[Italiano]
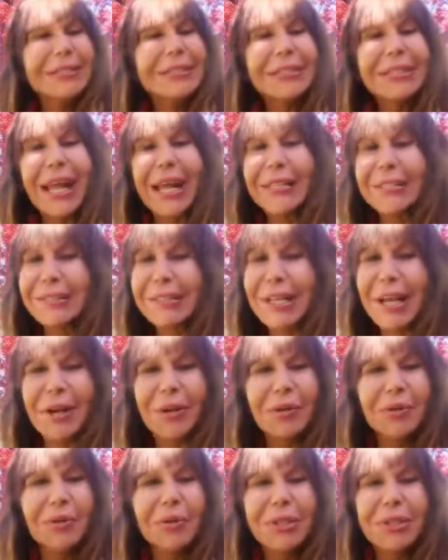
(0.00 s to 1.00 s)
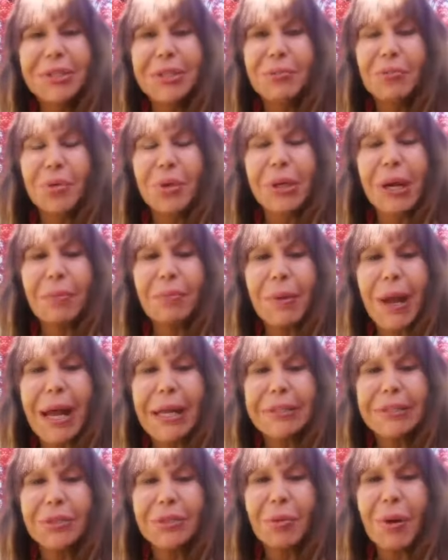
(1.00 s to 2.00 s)
Tanti auguri di buona
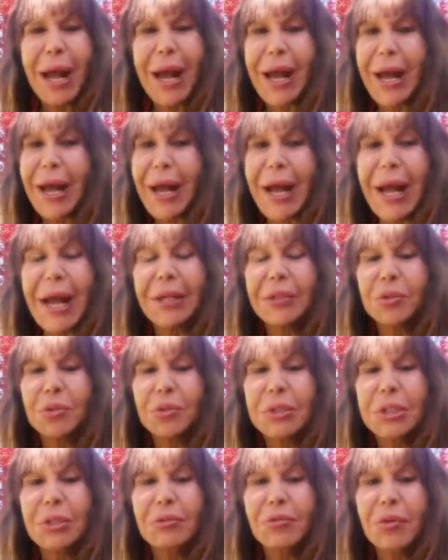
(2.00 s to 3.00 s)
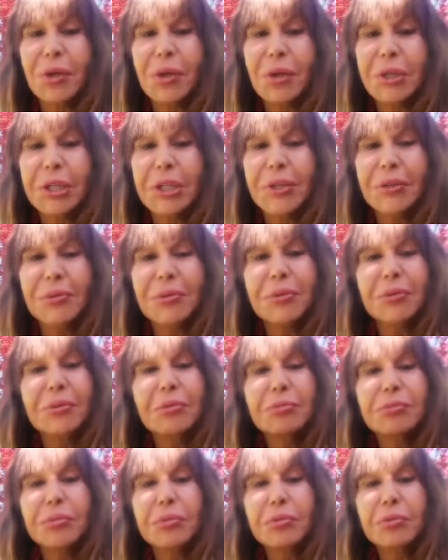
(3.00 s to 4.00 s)
Pasqua a tutti voi.
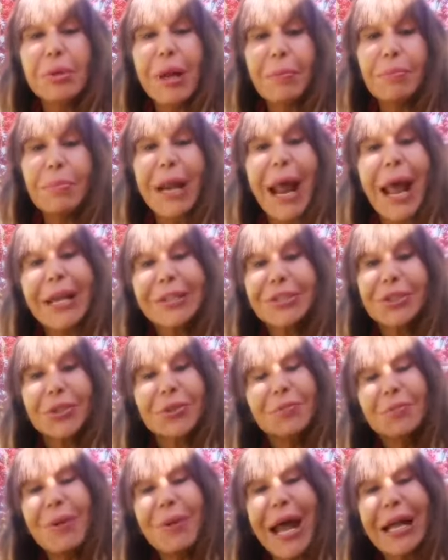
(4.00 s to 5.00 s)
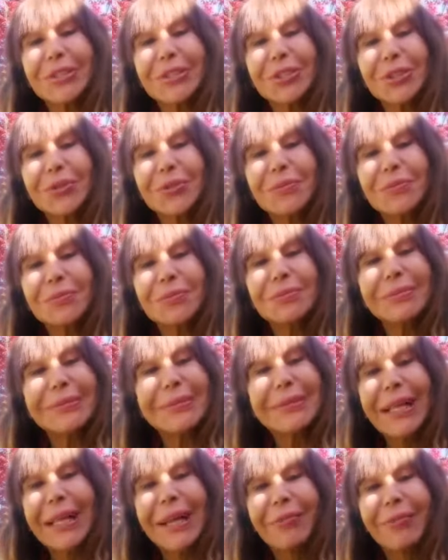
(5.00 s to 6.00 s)
Un abbraccio, un bacio
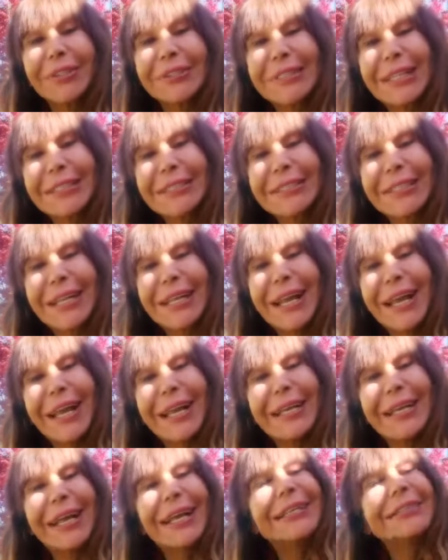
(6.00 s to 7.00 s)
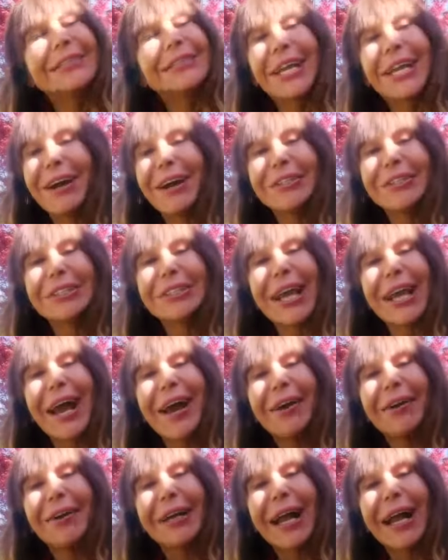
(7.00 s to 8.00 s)
dalla vostra Selene. Ciao
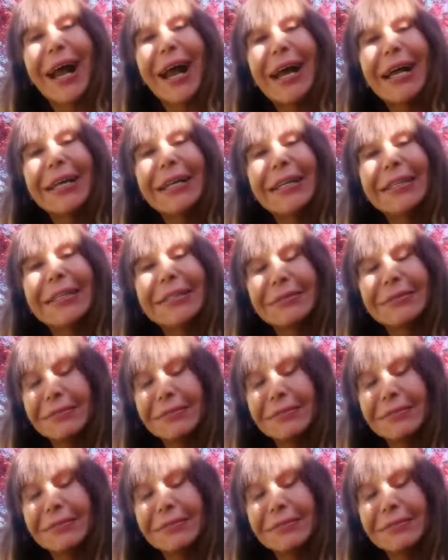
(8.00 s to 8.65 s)
ciao cari!